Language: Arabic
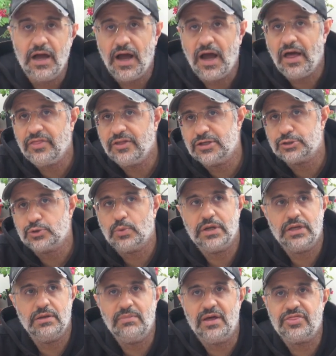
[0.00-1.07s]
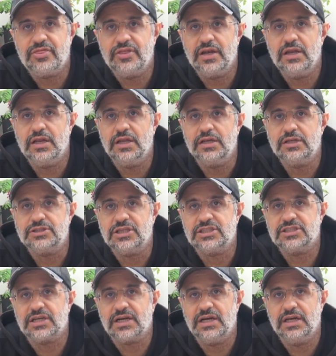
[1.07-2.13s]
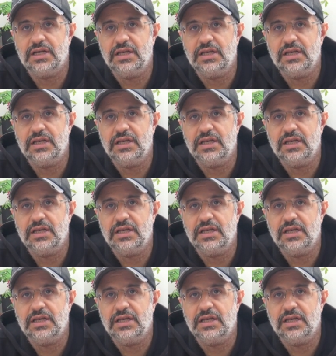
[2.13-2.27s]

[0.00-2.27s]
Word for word: هذه شوي يمثل الشجره